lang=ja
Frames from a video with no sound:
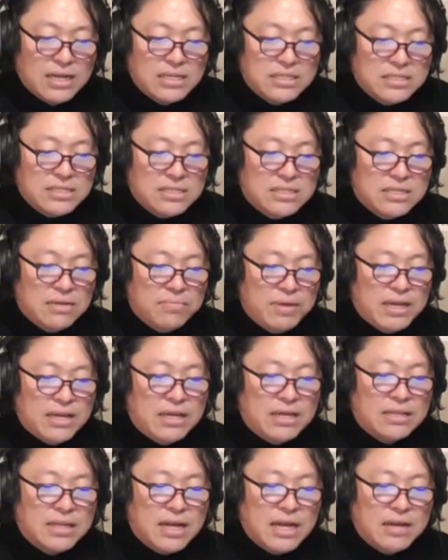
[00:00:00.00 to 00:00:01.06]

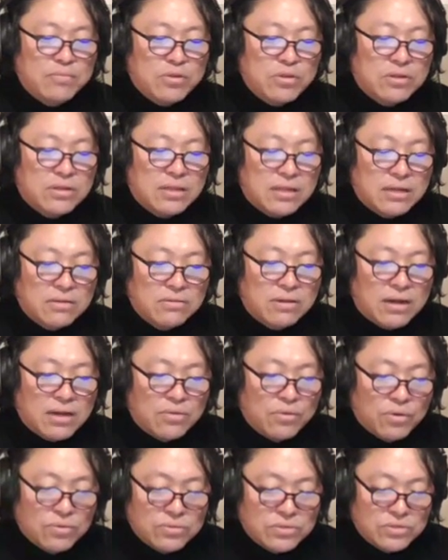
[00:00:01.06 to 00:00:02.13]
CCB、ないものねだりの
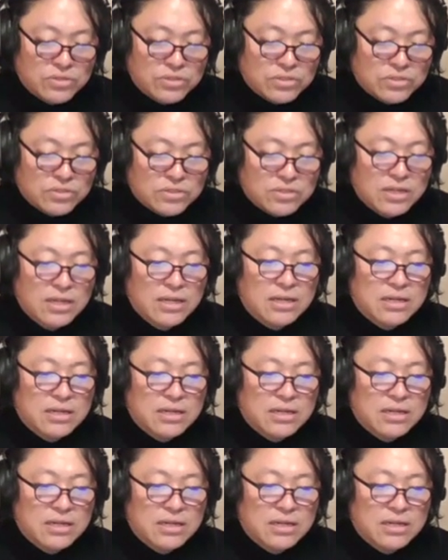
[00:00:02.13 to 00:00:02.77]
アイウォン中、